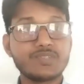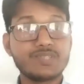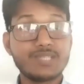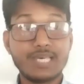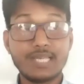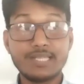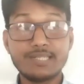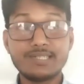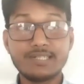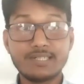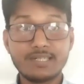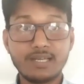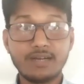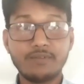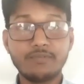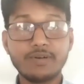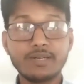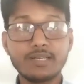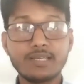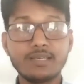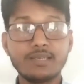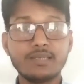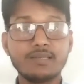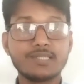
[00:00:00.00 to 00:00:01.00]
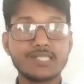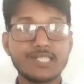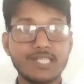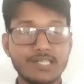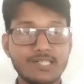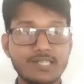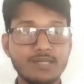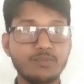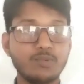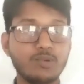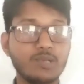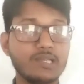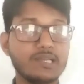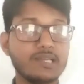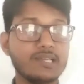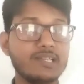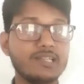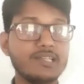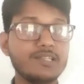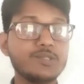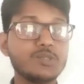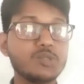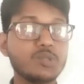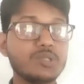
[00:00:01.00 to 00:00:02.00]
স্যার যেটা আমাকে শেষে বলে
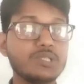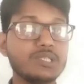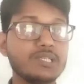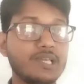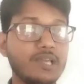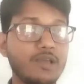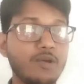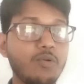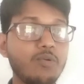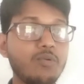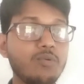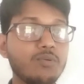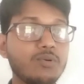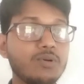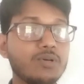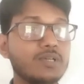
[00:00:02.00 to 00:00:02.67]
গেলেন যদি কেউ